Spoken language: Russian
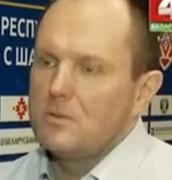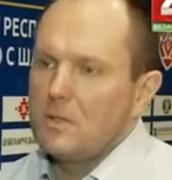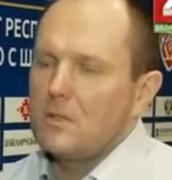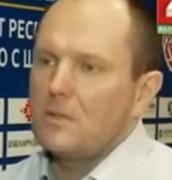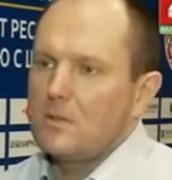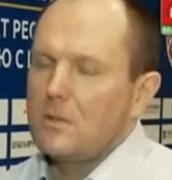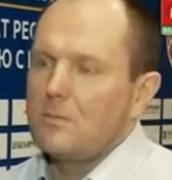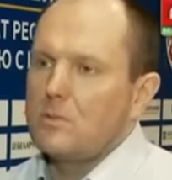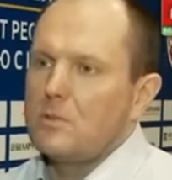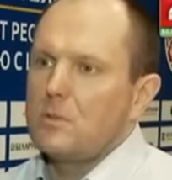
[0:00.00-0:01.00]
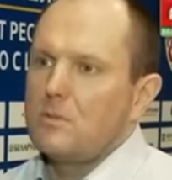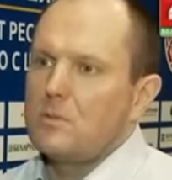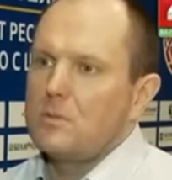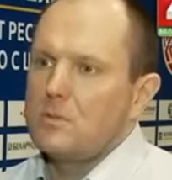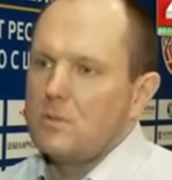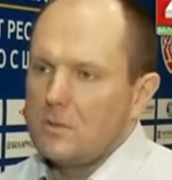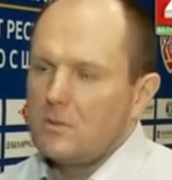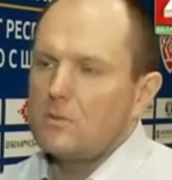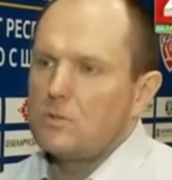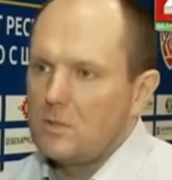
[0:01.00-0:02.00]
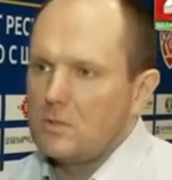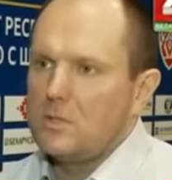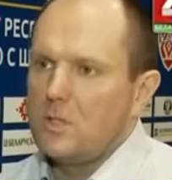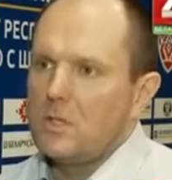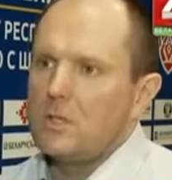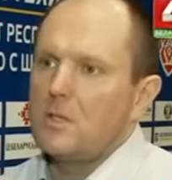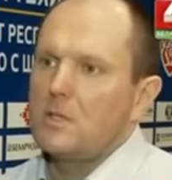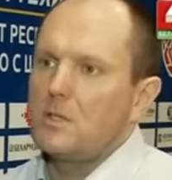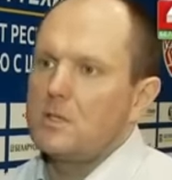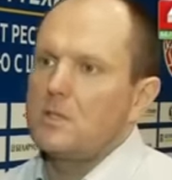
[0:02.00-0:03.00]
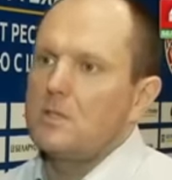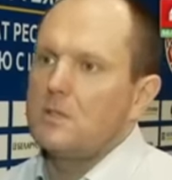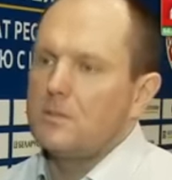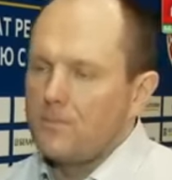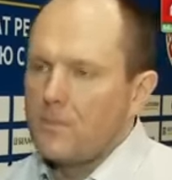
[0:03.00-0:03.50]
Надо работать, работать и очень сильно над э,